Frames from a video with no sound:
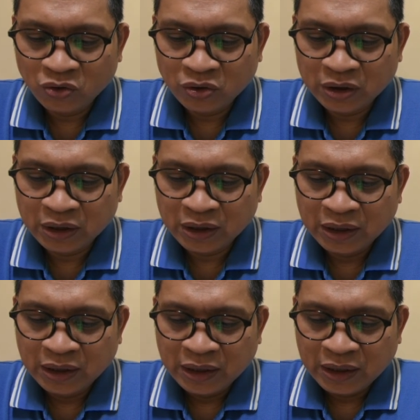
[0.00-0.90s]
yung
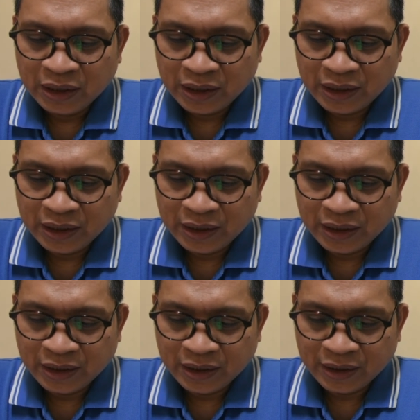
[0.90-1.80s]

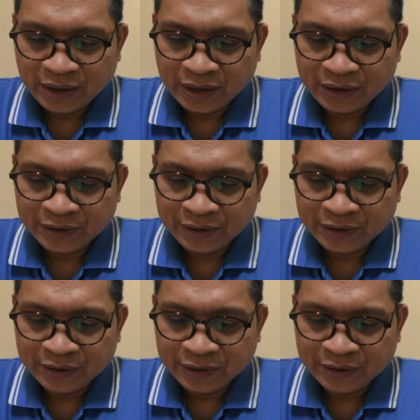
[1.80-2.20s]
uh,